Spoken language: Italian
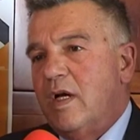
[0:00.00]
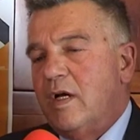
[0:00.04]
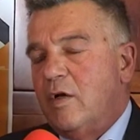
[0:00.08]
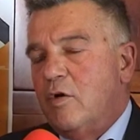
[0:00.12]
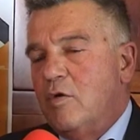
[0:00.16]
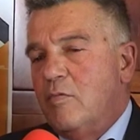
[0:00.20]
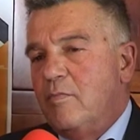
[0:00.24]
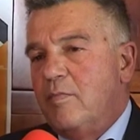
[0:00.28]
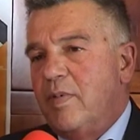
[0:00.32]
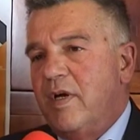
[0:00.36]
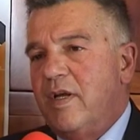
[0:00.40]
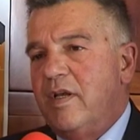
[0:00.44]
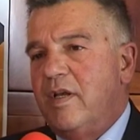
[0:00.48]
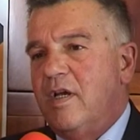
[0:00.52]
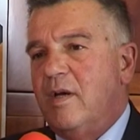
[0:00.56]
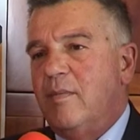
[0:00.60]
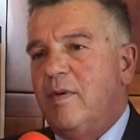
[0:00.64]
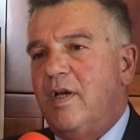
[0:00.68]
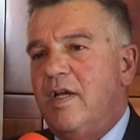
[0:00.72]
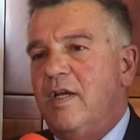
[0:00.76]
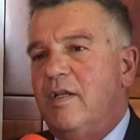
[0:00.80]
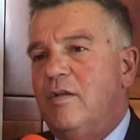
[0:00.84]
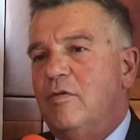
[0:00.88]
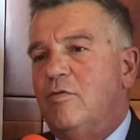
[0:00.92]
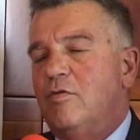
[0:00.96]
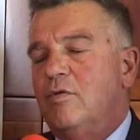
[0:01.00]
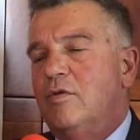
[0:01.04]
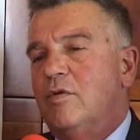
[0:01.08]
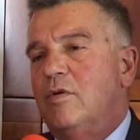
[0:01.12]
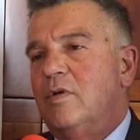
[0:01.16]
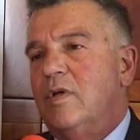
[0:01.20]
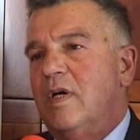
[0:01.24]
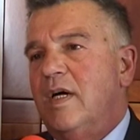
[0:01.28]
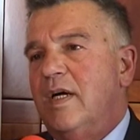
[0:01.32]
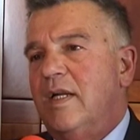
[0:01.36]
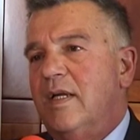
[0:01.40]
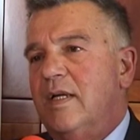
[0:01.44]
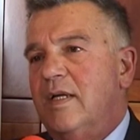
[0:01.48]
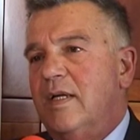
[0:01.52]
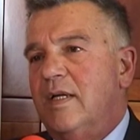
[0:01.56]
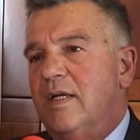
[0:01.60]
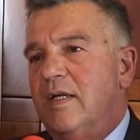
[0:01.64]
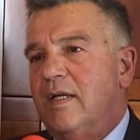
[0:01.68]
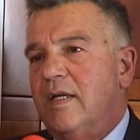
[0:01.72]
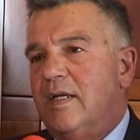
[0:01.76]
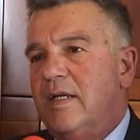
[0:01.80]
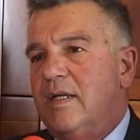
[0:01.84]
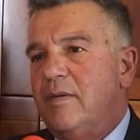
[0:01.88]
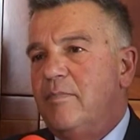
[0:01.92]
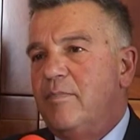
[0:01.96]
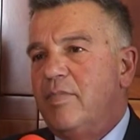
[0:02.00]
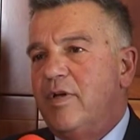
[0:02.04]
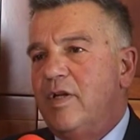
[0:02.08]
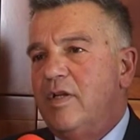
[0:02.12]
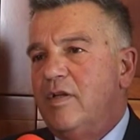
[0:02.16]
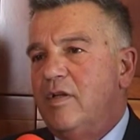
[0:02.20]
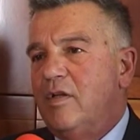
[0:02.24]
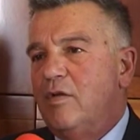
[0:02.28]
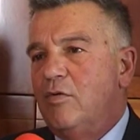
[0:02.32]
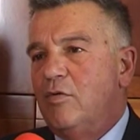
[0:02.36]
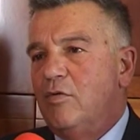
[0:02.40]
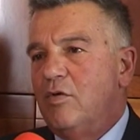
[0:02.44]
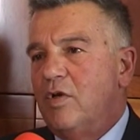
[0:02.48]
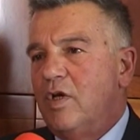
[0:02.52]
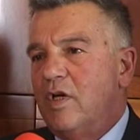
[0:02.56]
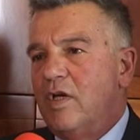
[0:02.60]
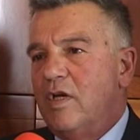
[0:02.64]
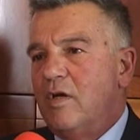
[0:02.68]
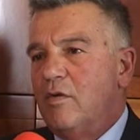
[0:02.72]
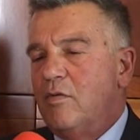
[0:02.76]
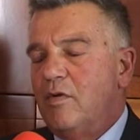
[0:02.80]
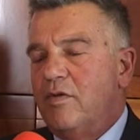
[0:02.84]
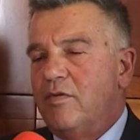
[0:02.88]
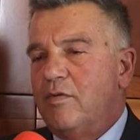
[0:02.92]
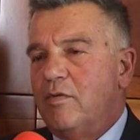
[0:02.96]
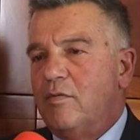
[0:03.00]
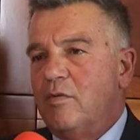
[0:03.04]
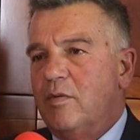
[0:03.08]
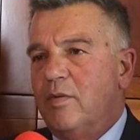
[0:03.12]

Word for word: accompagnamento all'imprenditore che in questo